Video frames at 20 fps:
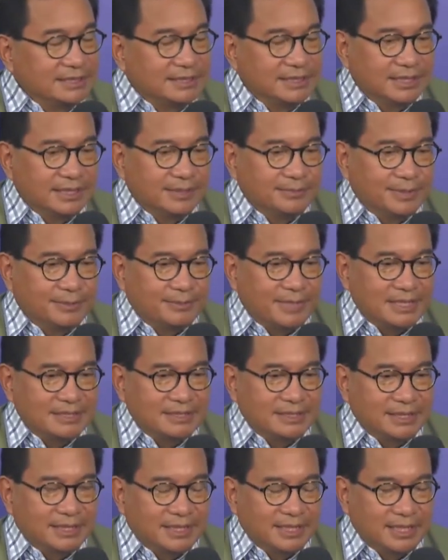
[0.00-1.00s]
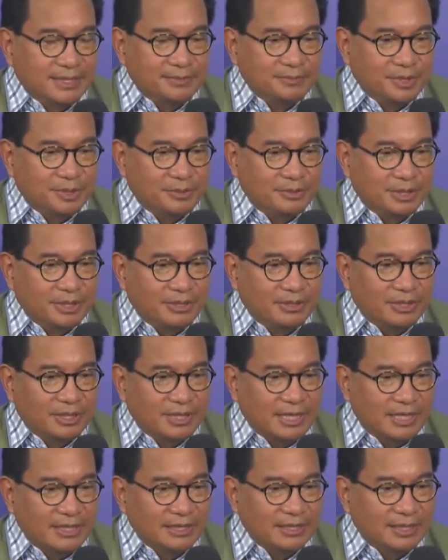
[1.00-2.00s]
Jadi memastikan bahwa
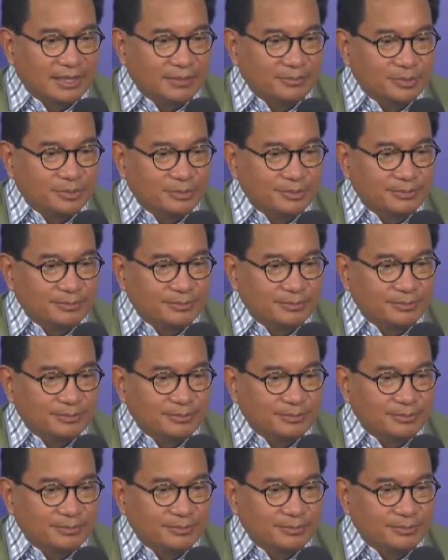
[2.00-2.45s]
orang yang